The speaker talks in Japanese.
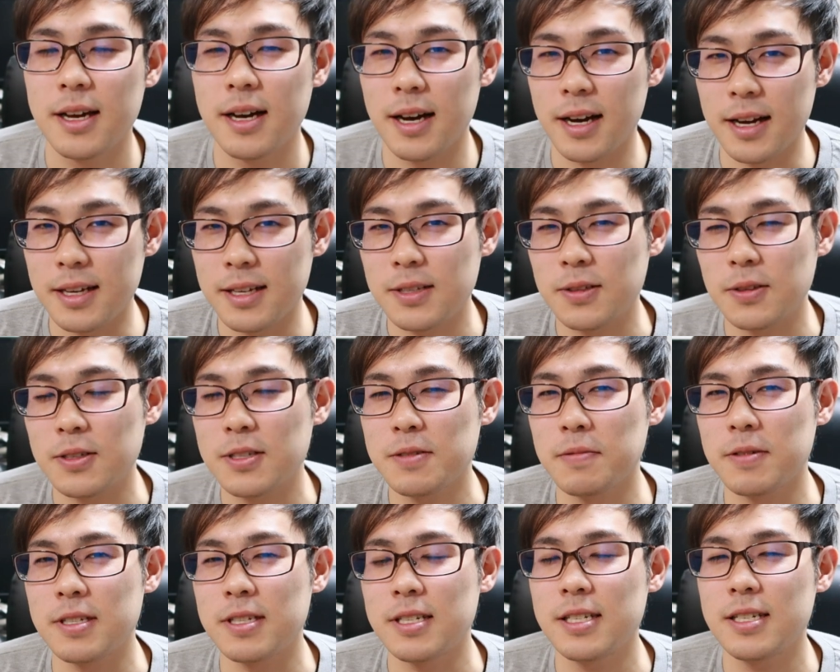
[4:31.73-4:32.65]
はい一
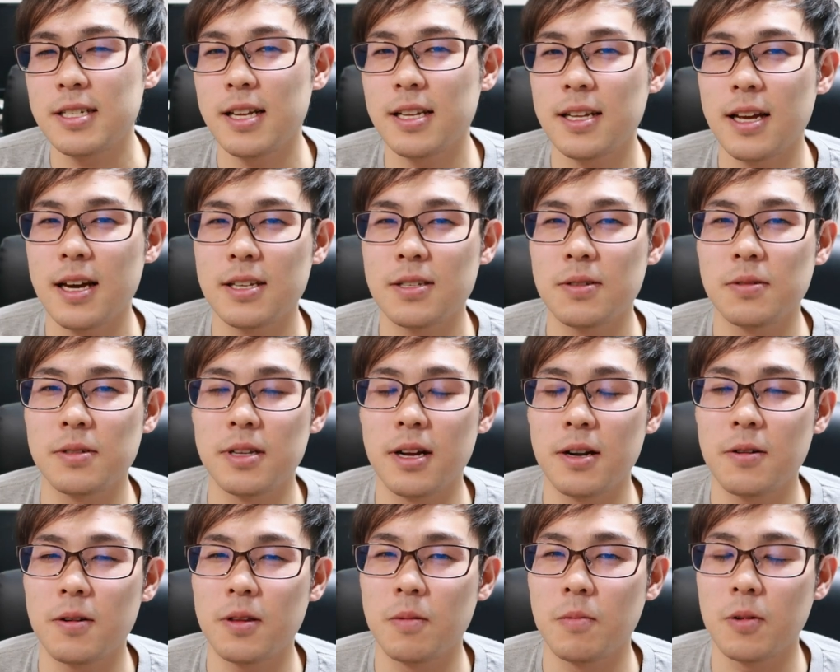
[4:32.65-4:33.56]
つも仕入れ対象に
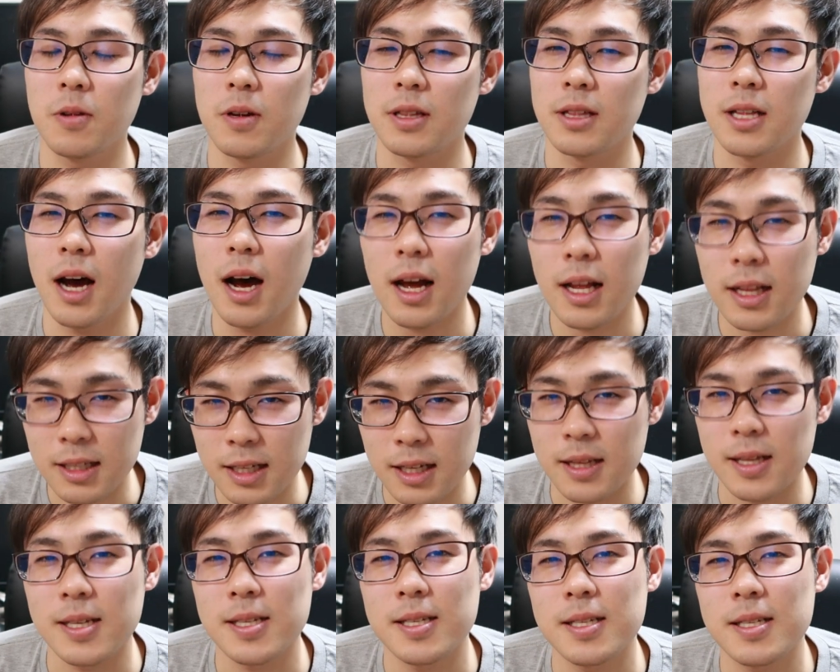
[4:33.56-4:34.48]
なるようなものはなかっ
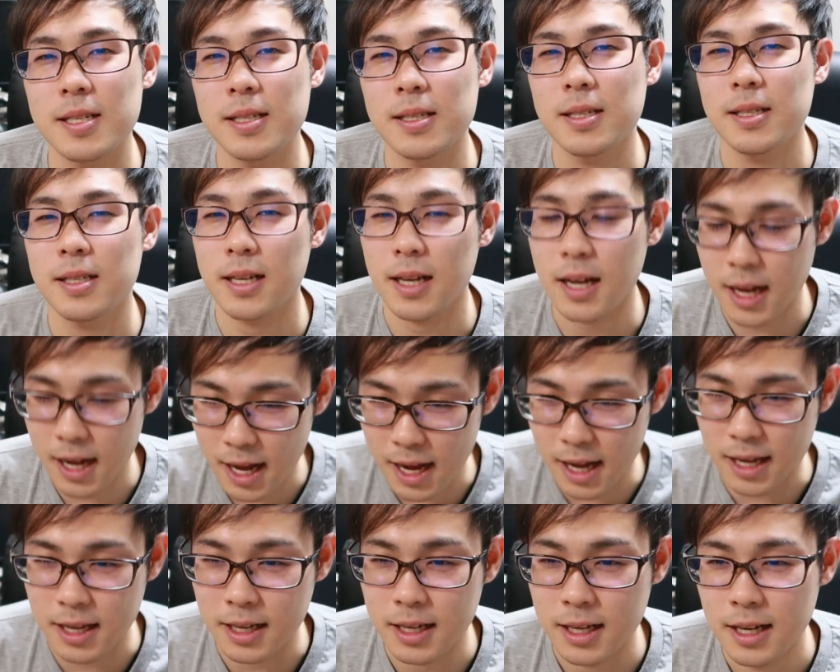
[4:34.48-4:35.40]
たです
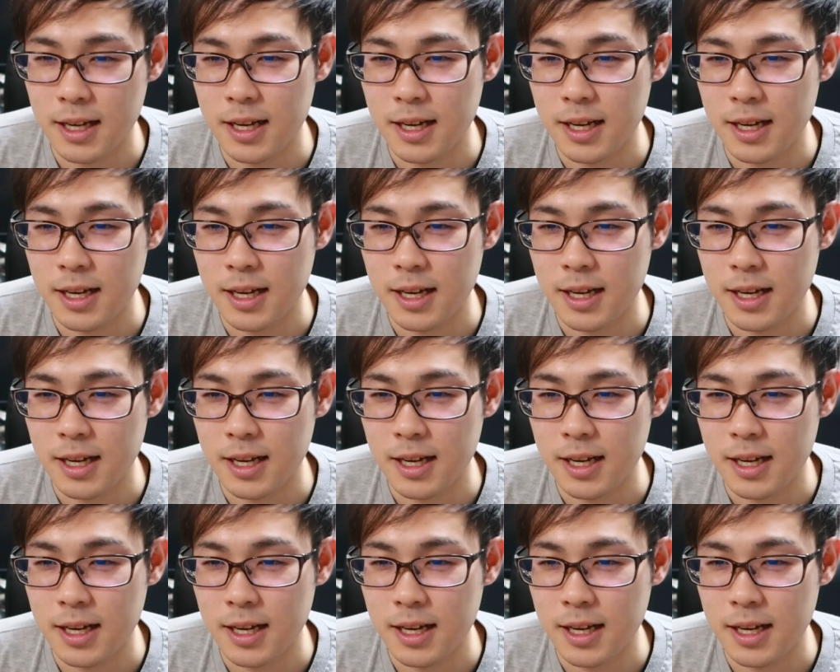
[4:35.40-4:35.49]
はい